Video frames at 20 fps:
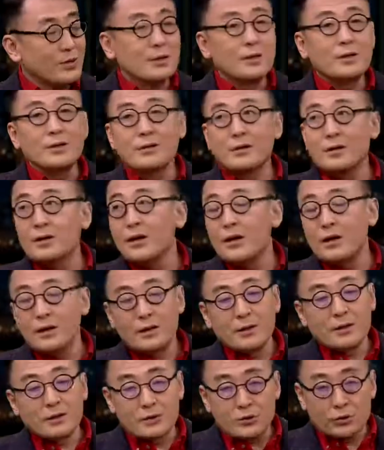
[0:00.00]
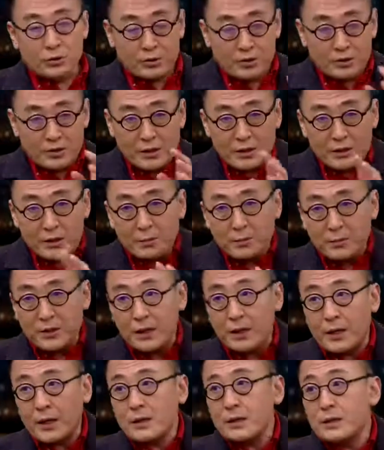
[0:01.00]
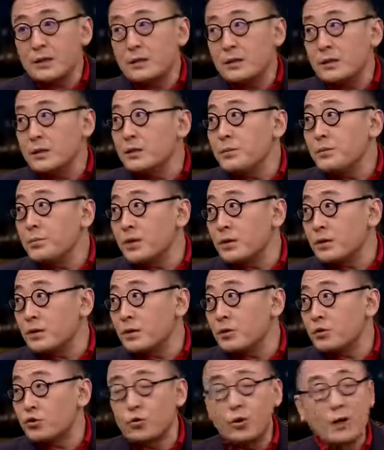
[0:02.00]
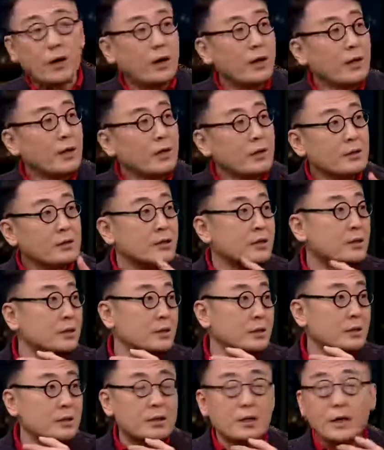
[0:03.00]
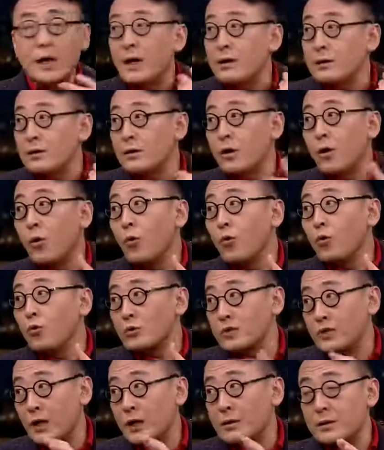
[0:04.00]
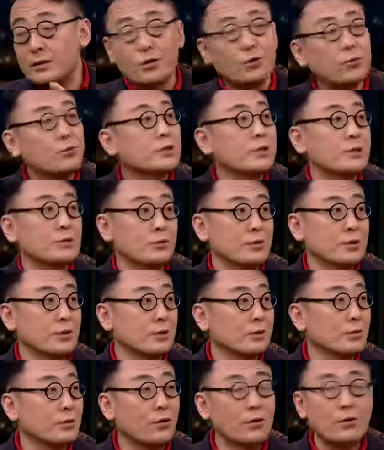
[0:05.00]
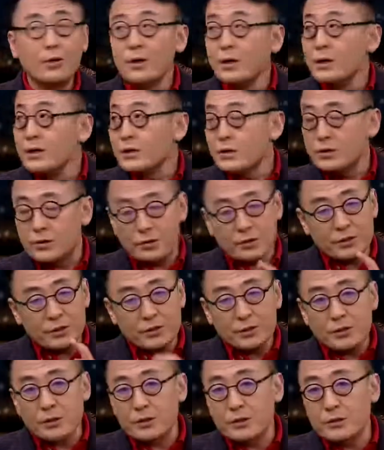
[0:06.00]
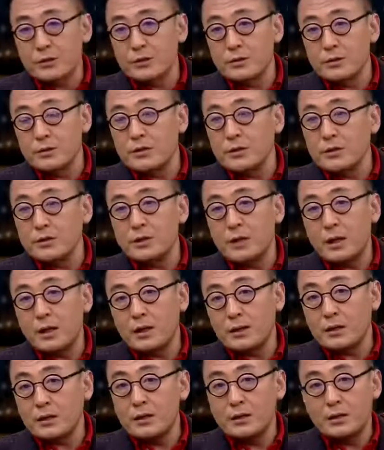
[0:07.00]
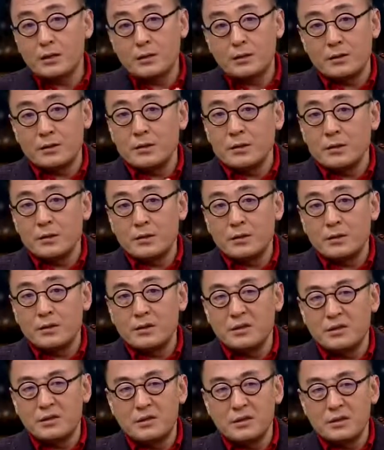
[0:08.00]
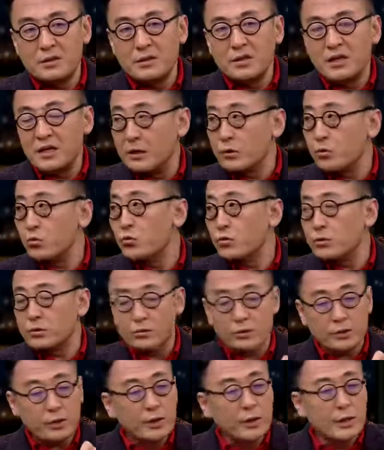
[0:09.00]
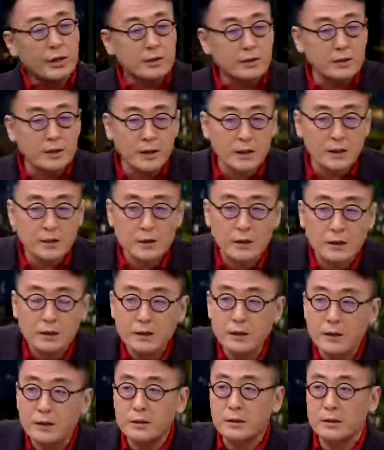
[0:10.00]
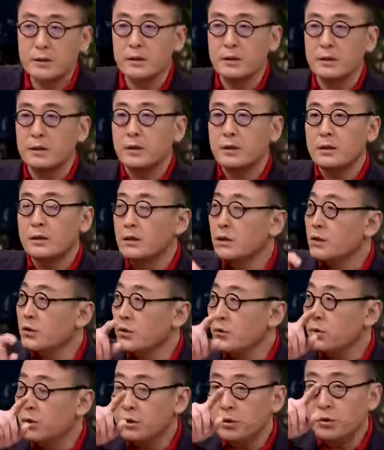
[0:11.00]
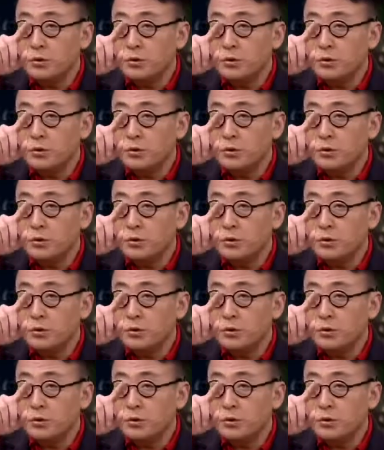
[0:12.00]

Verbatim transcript: 以你看，就是咱先撇开这个神经病的说啊。这个砍头斩头这种行动，嗯，实际上是增加了一个一个一个一个烈度。就是你看，当年这个有个